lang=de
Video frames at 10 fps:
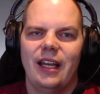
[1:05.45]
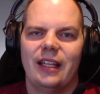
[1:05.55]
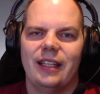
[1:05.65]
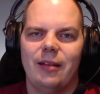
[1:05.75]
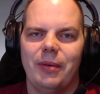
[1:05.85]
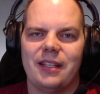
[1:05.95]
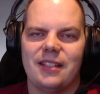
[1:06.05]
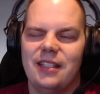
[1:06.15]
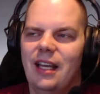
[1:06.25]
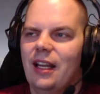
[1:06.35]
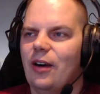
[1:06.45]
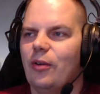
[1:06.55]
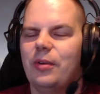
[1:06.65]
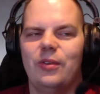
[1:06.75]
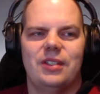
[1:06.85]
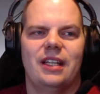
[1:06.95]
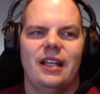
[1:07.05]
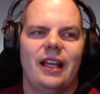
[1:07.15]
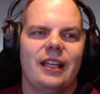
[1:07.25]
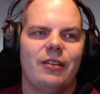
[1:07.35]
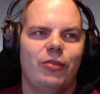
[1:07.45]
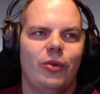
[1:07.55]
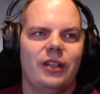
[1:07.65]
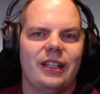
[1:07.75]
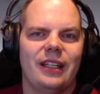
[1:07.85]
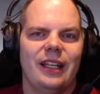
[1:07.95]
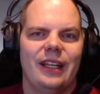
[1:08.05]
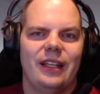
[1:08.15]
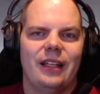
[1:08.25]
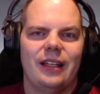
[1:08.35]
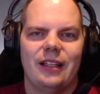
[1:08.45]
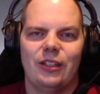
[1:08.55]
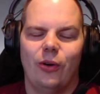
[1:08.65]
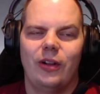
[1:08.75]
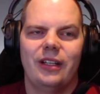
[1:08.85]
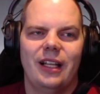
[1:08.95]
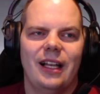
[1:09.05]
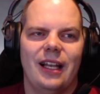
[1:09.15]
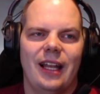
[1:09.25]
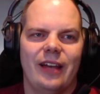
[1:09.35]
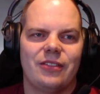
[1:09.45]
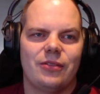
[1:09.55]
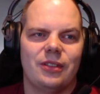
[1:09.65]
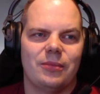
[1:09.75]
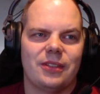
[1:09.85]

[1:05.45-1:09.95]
dann präsentieren, auch mit unseren gewohnten äh, tollen Livestream.